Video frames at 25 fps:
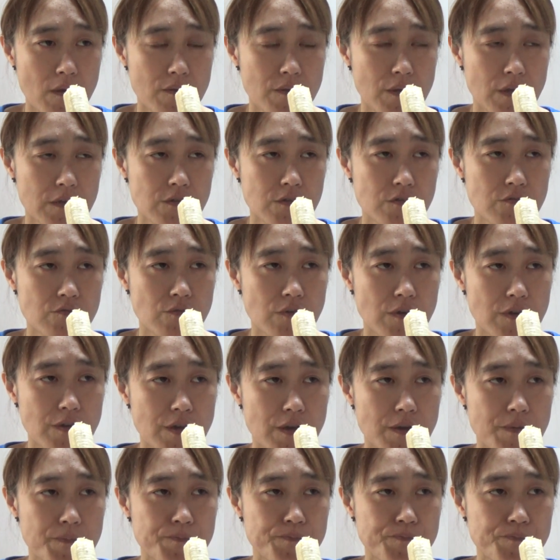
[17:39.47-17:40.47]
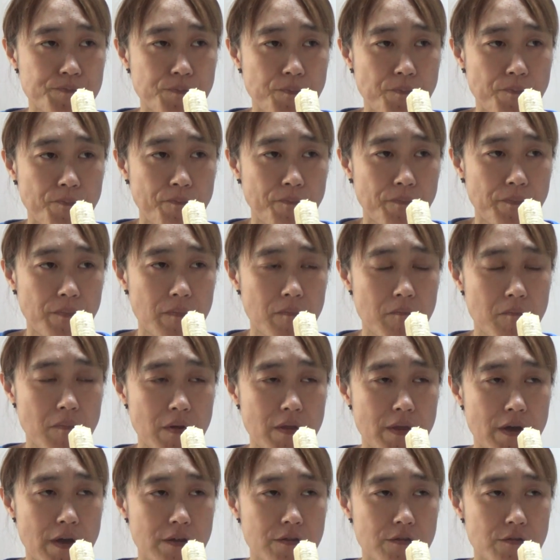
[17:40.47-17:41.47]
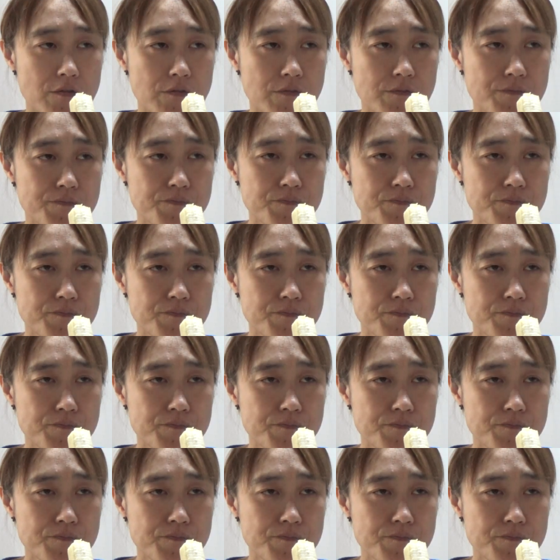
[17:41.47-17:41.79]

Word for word: 何て言うのかなまだあの